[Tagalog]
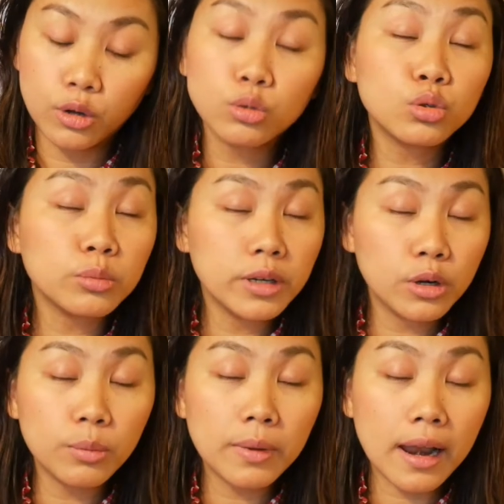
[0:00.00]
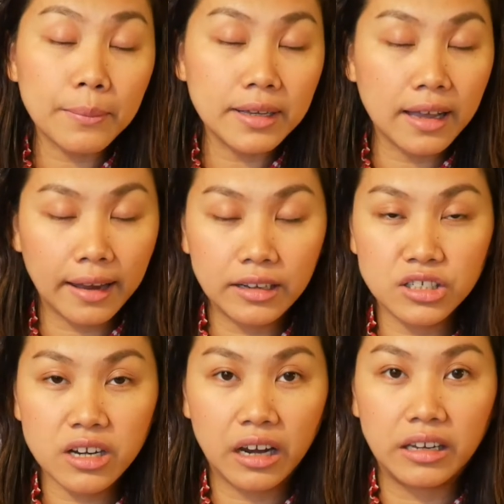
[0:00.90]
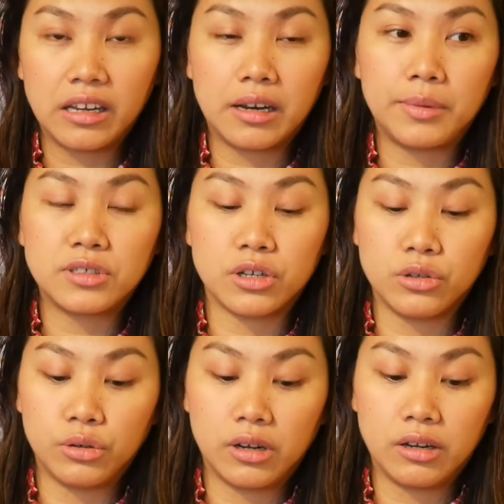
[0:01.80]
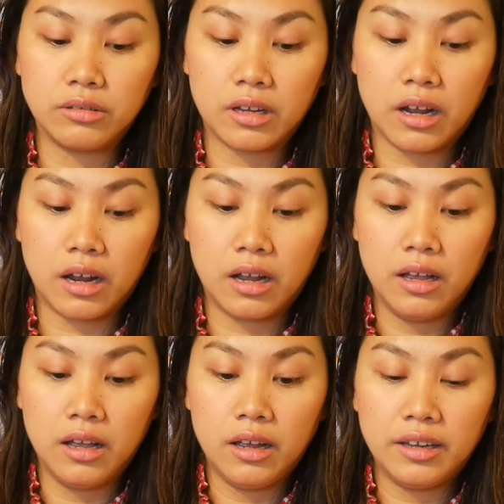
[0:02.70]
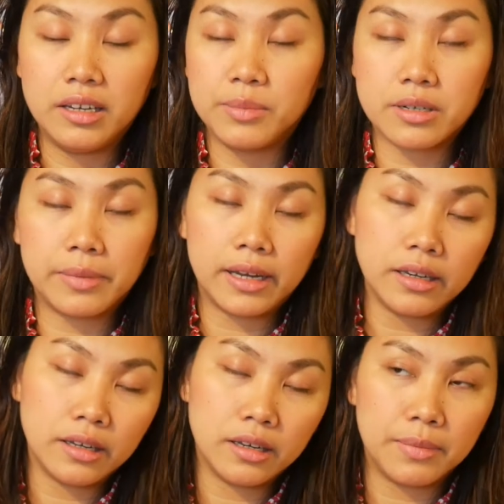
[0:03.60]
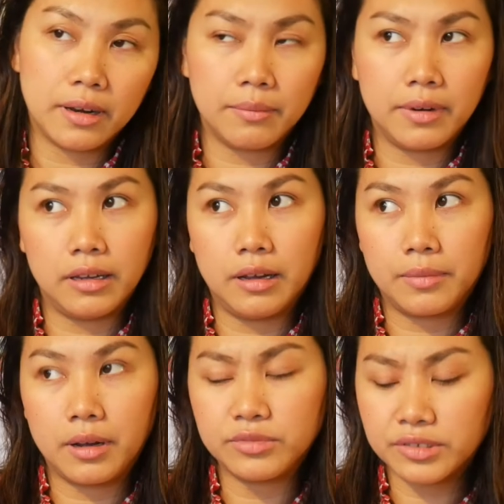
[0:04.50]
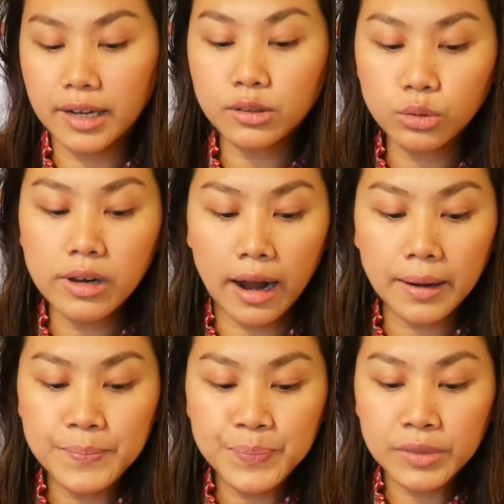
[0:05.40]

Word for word: Yung tubig ko malamig nga rin siya, hindi eh. nga man siya yung ganun ka hindi naman siya mainig, hindi maligamgam. Sakto lang.